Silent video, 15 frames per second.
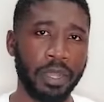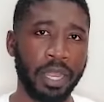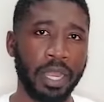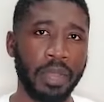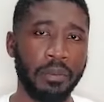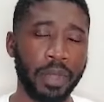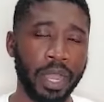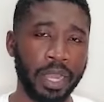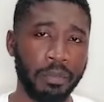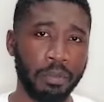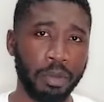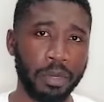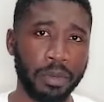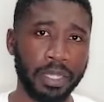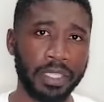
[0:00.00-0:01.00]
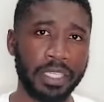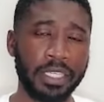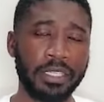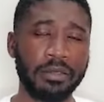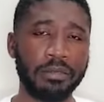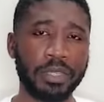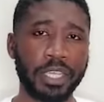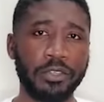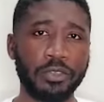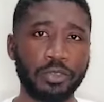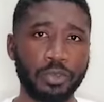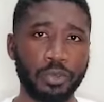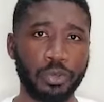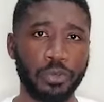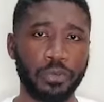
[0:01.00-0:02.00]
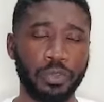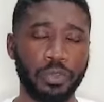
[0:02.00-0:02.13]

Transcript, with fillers: à, la, à la problématique, bien sûr.